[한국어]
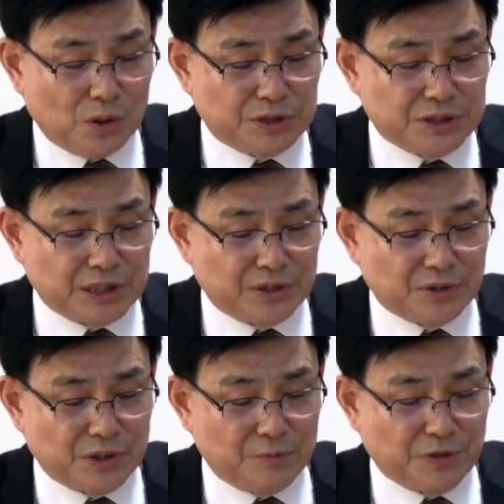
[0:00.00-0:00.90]

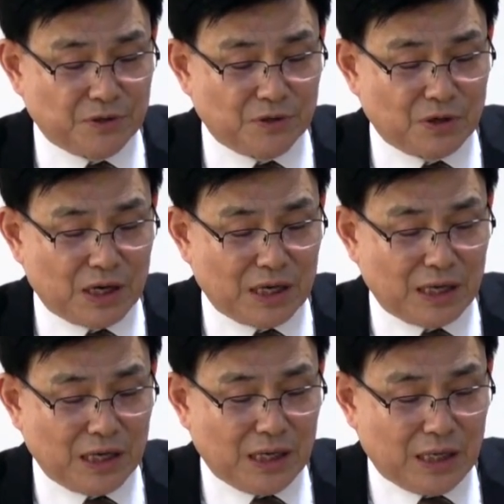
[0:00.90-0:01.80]
어찌하여 그의
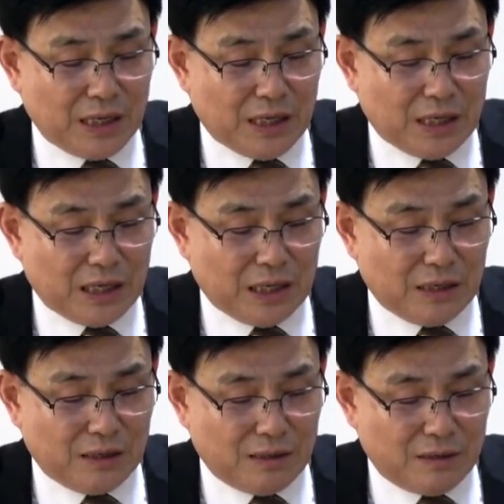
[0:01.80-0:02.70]
병고가
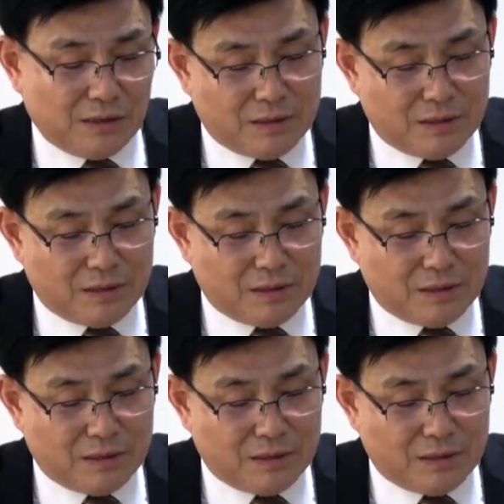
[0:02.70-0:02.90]
어,